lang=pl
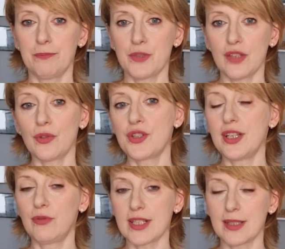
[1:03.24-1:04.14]

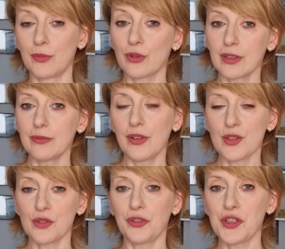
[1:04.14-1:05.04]
przewodzili własnym nurtom
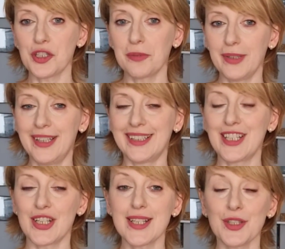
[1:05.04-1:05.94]
filozoficznym i
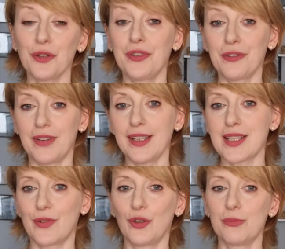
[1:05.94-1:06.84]
często oferowali
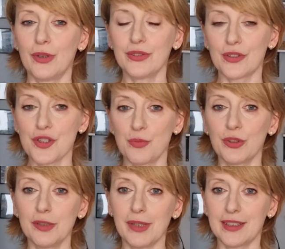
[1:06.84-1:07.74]
swoją mądrość
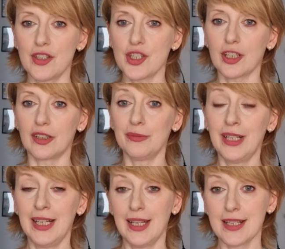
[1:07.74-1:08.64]
młodym Ateńczykom
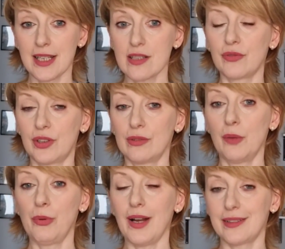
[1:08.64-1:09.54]
za sowitą
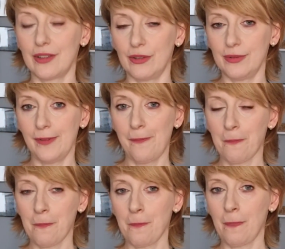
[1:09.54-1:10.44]
opłatą.
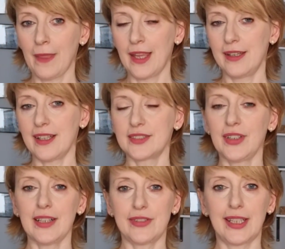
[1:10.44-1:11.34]
Jak
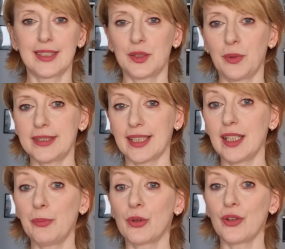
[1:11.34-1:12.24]
zwykle w takich sytuacjach
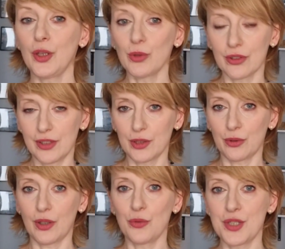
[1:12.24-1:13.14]
niepokoiło to
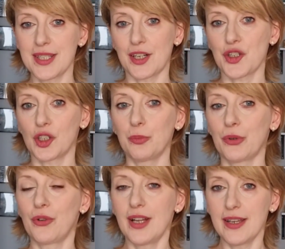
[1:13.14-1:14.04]
niektórych ludzi starszego
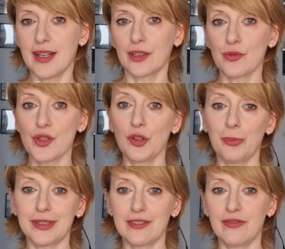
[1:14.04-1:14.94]
pokolenia, którzy
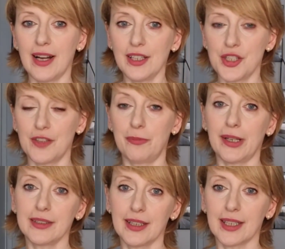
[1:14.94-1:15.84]
dopatrywali się w
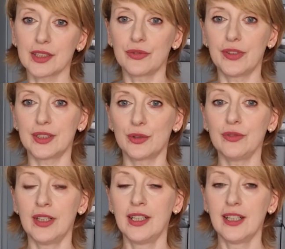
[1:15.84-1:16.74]
praktykach
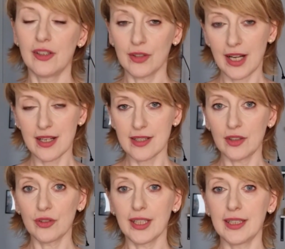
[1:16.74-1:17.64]
sofistów okazji
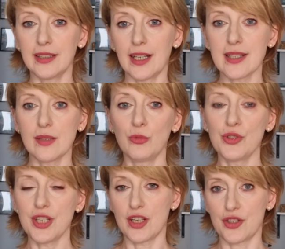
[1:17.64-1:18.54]
do degeneracji
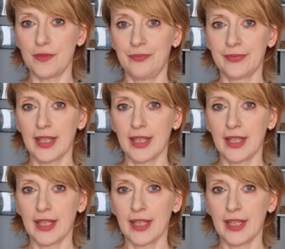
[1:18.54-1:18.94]
młodzieży.